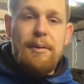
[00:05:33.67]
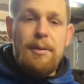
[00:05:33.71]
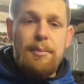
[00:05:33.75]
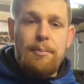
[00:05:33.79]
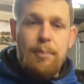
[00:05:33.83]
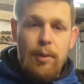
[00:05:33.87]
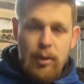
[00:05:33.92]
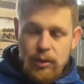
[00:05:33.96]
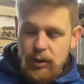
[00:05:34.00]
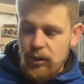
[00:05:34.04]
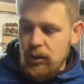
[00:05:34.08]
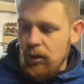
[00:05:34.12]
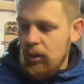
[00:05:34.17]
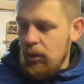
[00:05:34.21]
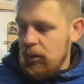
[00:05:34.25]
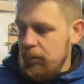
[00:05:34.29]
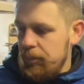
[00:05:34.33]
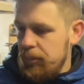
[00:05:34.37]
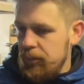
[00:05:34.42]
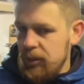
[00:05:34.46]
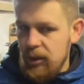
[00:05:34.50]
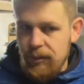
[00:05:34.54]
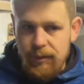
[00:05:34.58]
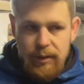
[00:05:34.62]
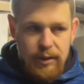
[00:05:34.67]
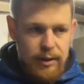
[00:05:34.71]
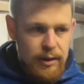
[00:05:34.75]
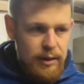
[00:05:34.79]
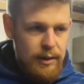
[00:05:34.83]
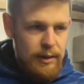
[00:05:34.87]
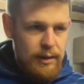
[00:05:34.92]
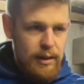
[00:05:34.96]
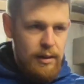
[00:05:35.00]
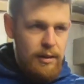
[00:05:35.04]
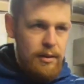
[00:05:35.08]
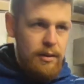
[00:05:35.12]
prosto, ponieważ
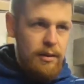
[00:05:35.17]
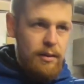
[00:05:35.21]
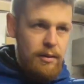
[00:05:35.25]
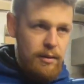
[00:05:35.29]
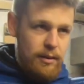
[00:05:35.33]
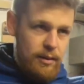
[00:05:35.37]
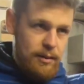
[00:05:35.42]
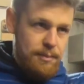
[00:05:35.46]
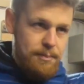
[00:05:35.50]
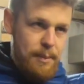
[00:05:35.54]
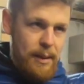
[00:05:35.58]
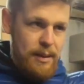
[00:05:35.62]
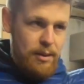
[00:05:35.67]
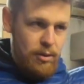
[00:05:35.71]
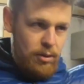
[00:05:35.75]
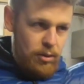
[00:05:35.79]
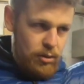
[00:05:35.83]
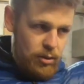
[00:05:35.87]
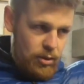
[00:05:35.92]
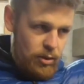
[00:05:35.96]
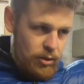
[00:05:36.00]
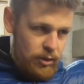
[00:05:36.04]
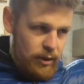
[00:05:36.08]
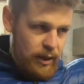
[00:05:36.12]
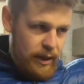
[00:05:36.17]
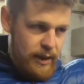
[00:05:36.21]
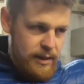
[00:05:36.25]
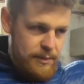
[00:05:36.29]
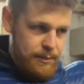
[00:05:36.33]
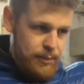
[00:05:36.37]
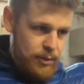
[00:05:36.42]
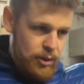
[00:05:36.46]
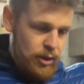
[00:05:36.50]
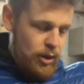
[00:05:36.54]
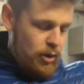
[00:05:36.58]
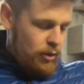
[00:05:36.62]
niestety spad od okna jest
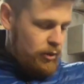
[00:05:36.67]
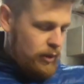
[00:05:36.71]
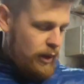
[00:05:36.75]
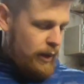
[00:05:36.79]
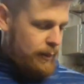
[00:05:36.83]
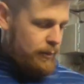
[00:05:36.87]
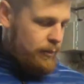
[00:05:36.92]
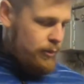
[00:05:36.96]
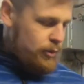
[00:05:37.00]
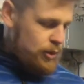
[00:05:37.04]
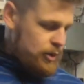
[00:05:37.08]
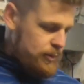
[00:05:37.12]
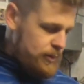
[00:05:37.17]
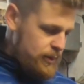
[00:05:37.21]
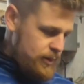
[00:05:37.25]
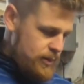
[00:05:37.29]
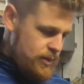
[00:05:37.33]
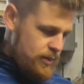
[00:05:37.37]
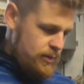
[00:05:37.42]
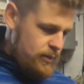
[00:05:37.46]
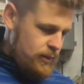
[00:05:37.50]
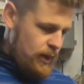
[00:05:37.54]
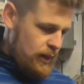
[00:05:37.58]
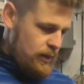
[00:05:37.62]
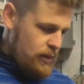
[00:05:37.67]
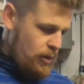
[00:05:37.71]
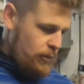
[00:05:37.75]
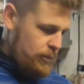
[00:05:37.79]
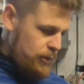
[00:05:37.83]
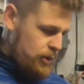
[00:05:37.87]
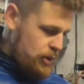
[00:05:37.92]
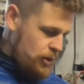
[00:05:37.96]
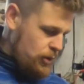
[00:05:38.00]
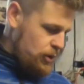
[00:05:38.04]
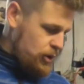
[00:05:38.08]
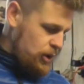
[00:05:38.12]
pod kątem, musimy
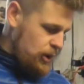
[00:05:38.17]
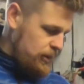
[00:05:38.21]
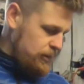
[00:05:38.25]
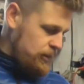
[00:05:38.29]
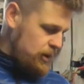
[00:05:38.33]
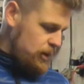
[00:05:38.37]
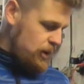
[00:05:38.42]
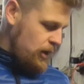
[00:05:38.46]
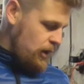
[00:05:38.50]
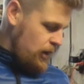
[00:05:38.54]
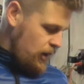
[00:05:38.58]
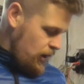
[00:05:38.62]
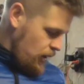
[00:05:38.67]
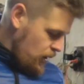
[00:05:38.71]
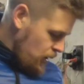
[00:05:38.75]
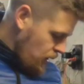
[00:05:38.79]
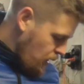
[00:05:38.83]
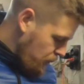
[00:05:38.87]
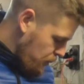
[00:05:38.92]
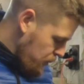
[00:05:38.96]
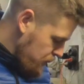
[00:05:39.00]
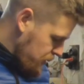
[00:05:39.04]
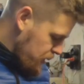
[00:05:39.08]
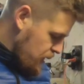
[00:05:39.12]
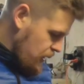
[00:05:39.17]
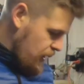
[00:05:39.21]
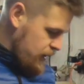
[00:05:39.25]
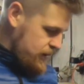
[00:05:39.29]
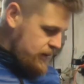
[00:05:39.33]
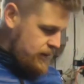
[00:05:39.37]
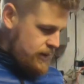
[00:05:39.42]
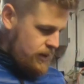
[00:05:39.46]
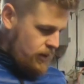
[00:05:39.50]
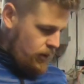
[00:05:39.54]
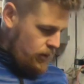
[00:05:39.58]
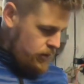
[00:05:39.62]
nadrobić to czymś. Robimy
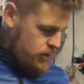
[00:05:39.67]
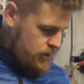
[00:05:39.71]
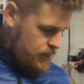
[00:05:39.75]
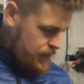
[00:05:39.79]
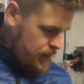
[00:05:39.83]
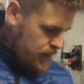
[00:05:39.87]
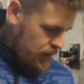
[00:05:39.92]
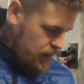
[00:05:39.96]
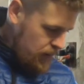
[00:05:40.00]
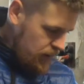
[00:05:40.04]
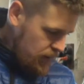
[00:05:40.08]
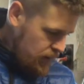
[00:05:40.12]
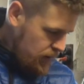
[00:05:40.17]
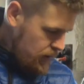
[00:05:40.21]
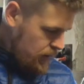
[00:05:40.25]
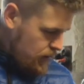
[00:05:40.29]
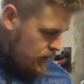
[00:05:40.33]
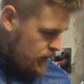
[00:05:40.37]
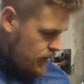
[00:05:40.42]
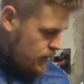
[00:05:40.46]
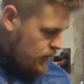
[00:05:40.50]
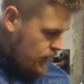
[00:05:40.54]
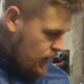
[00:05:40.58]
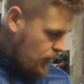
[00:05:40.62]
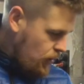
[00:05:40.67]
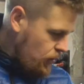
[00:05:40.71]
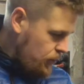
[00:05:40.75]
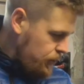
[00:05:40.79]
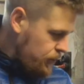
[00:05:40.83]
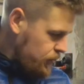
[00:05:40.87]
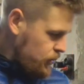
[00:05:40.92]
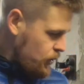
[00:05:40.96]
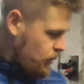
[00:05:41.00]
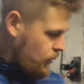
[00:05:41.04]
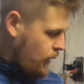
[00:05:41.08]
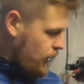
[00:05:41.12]
teraz z ozby taką
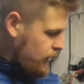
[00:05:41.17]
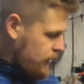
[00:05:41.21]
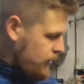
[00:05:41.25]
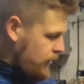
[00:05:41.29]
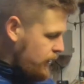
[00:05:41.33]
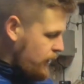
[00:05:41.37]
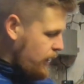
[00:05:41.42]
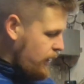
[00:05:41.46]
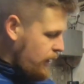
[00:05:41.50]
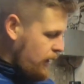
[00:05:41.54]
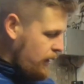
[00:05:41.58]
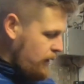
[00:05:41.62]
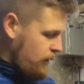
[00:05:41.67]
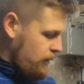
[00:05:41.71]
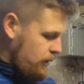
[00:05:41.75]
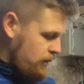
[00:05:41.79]
podkładkę.